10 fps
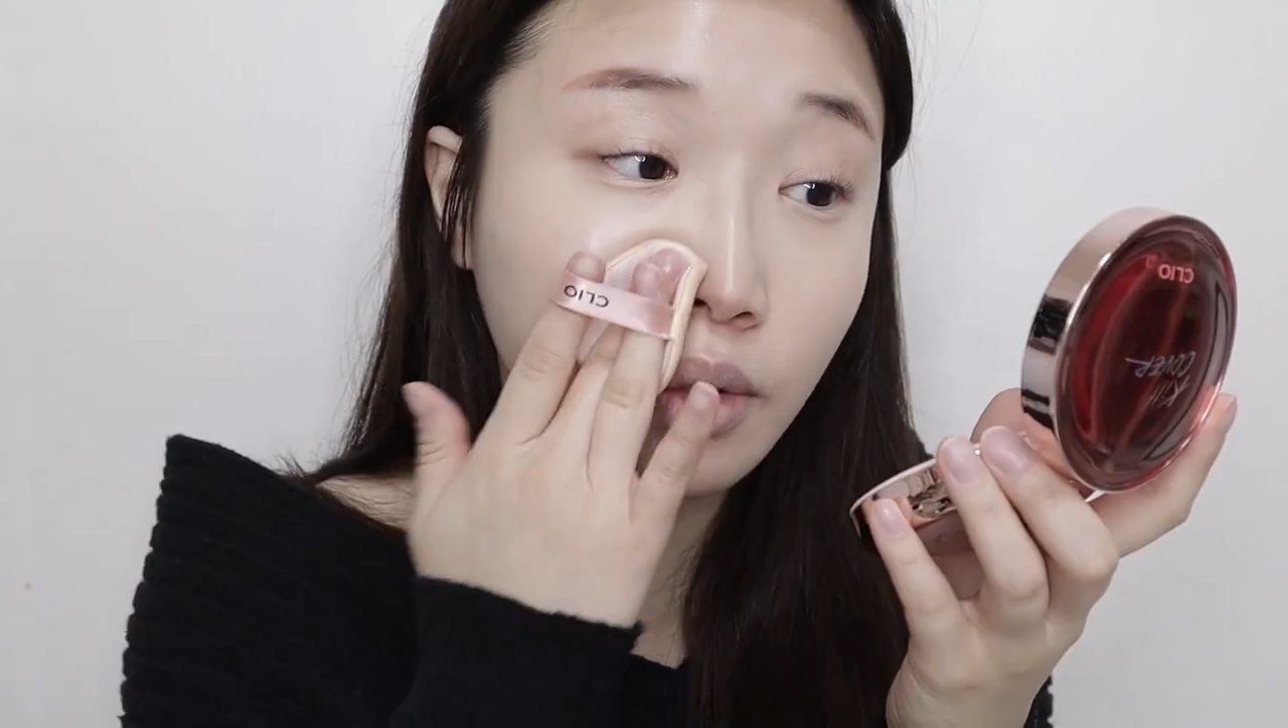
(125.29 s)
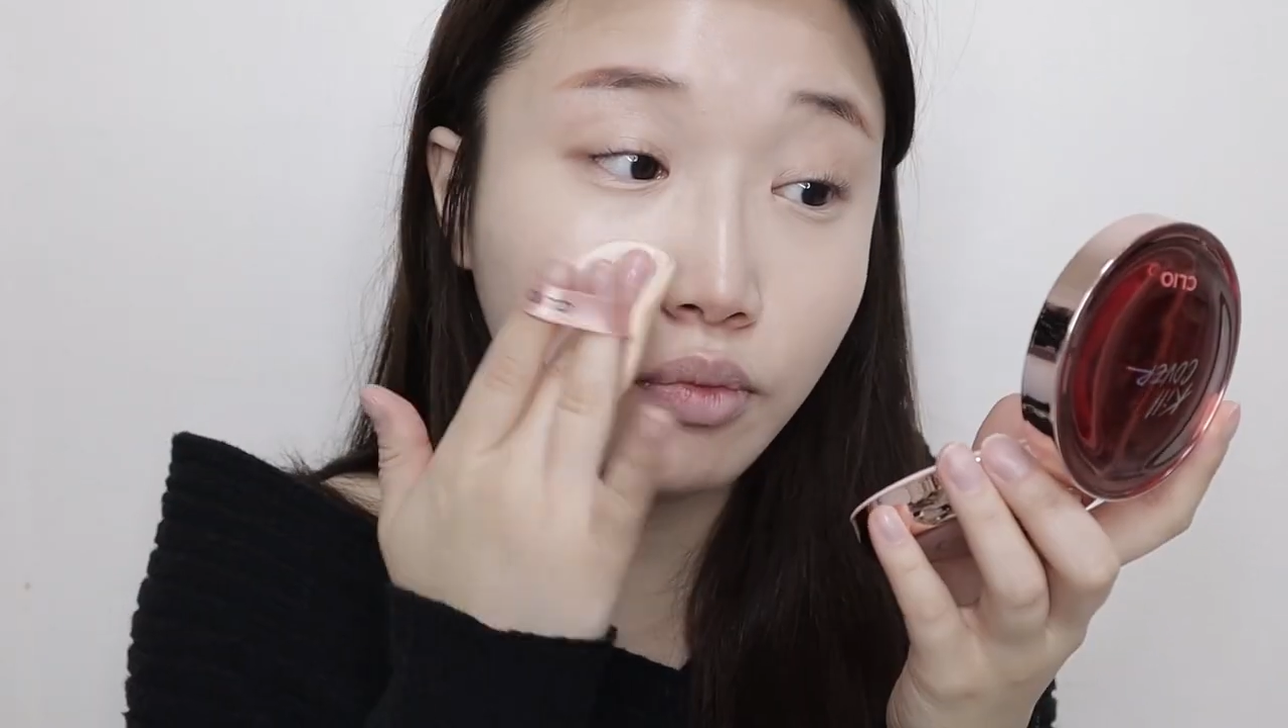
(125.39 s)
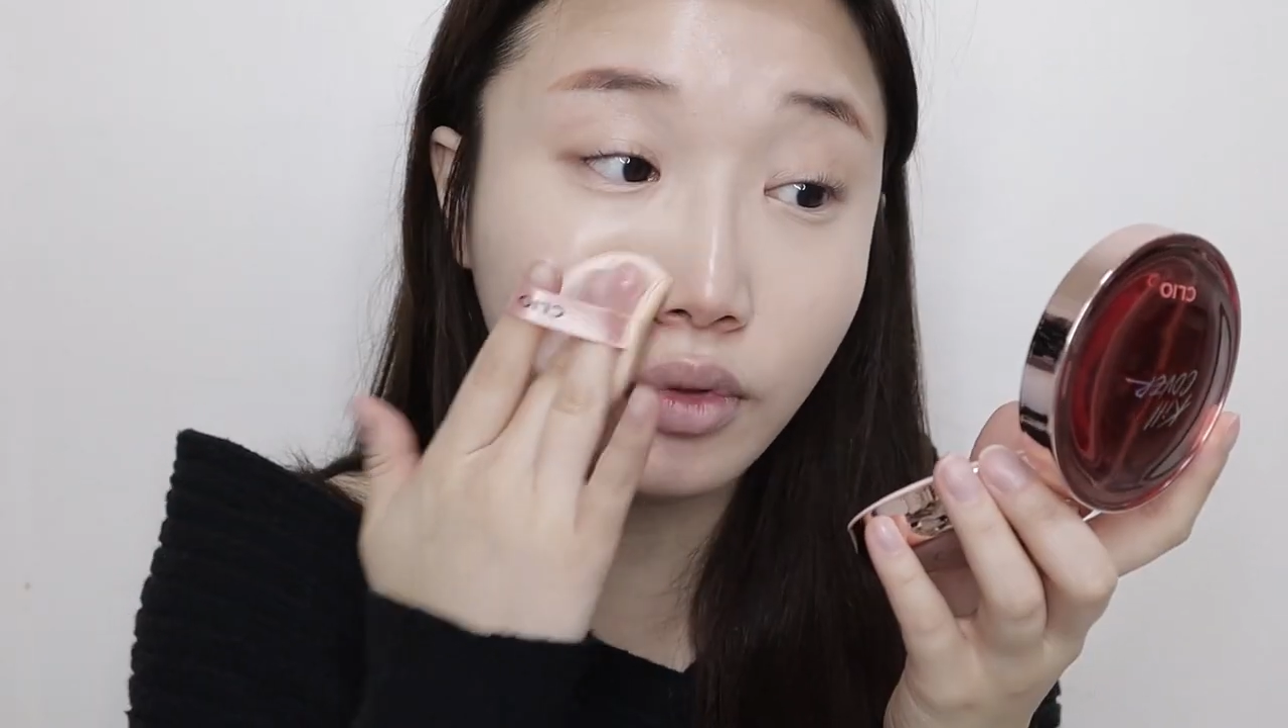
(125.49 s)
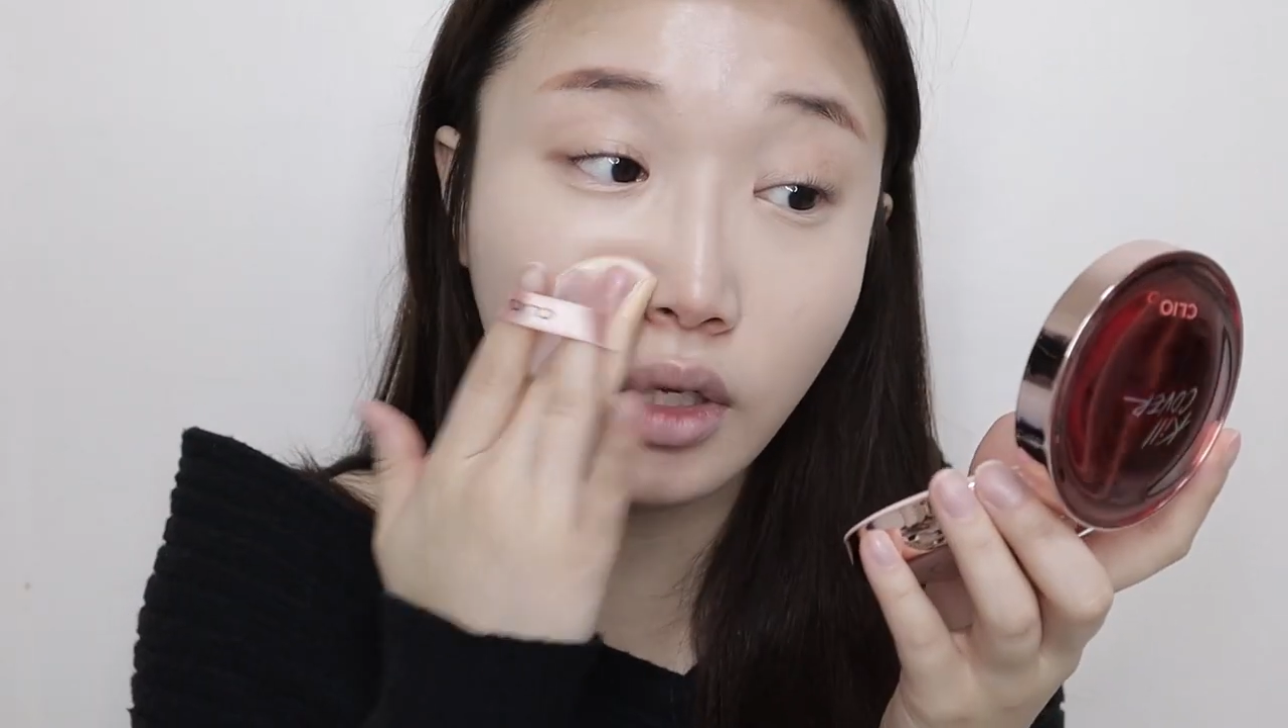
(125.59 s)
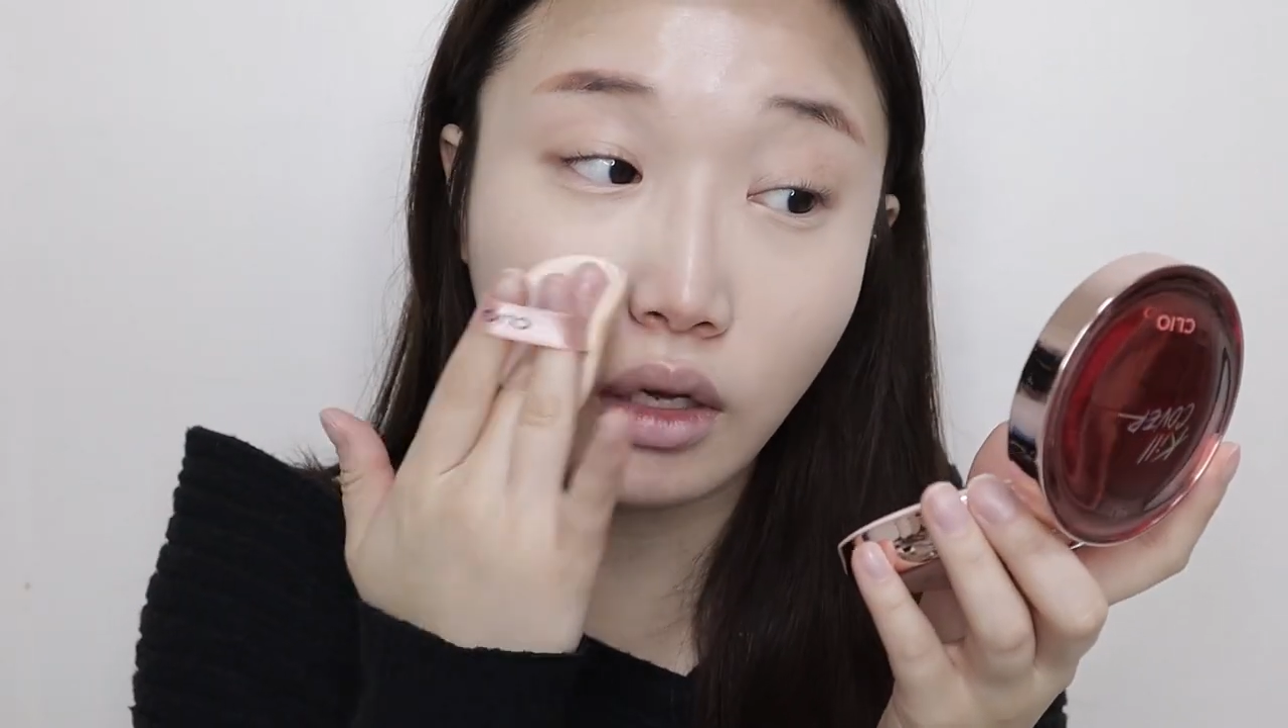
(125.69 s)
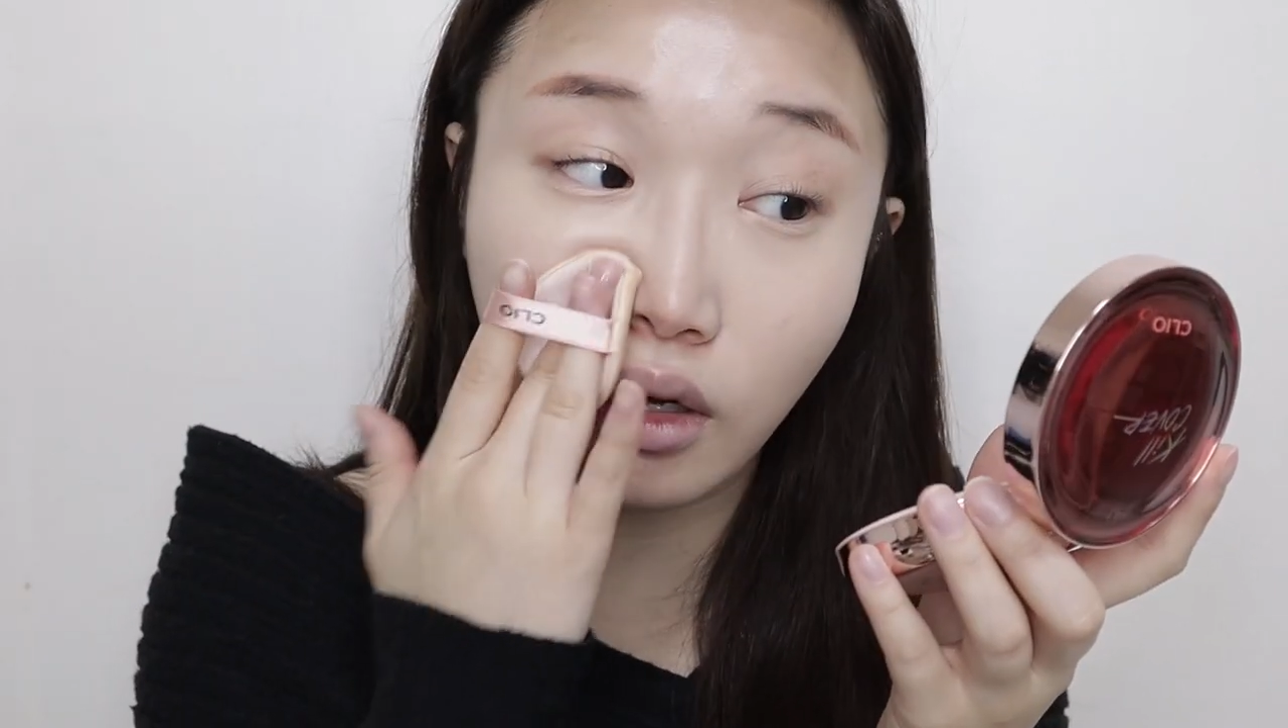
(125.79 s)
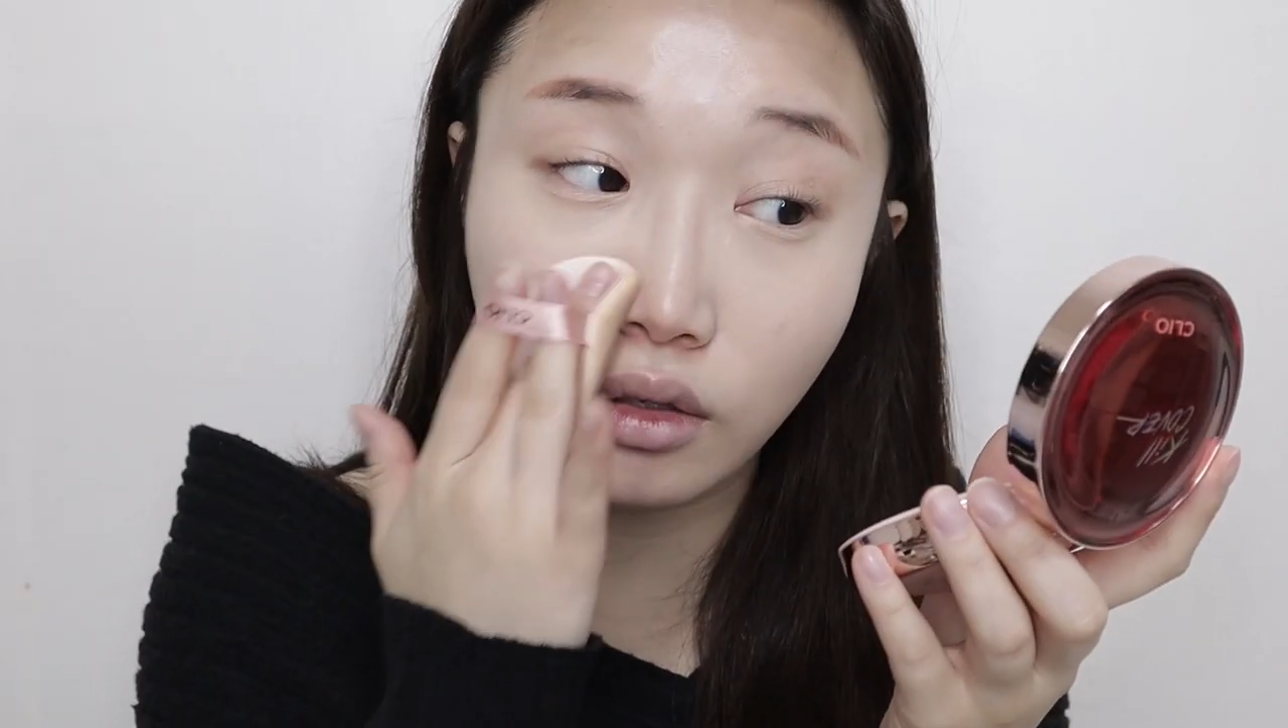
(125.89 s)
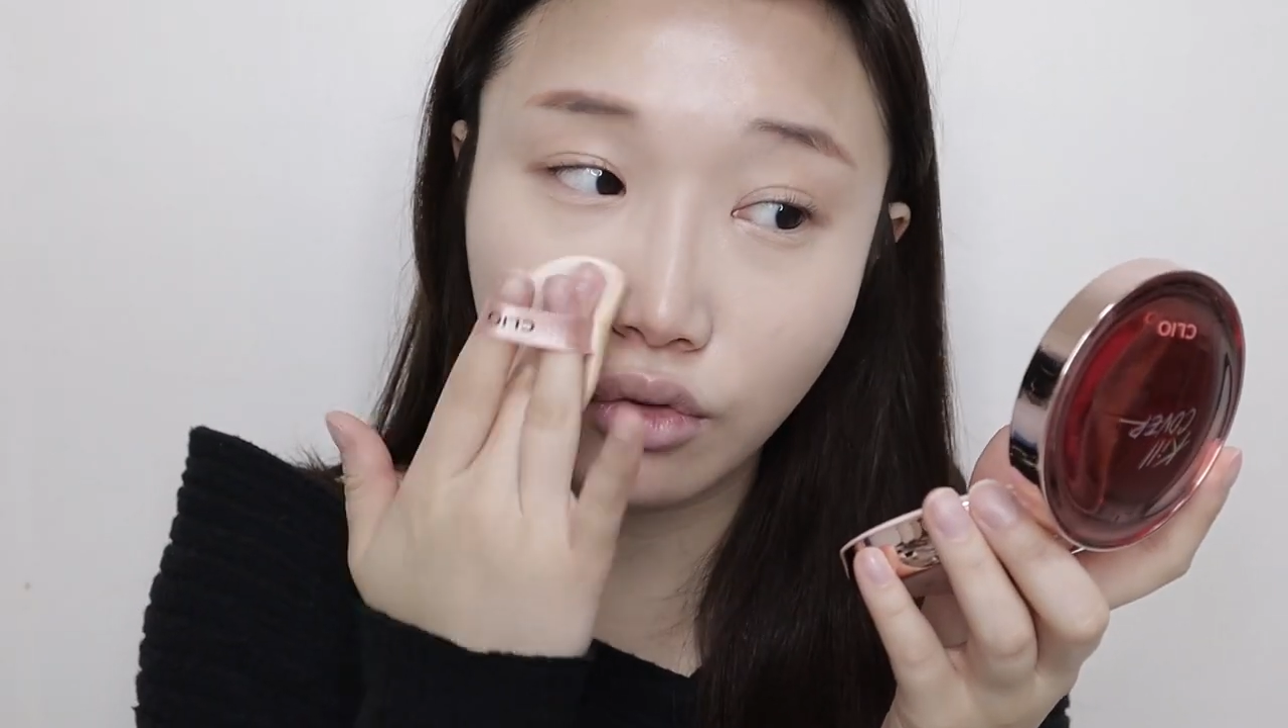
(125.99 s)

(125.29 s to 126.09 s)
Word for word: 피부에 약간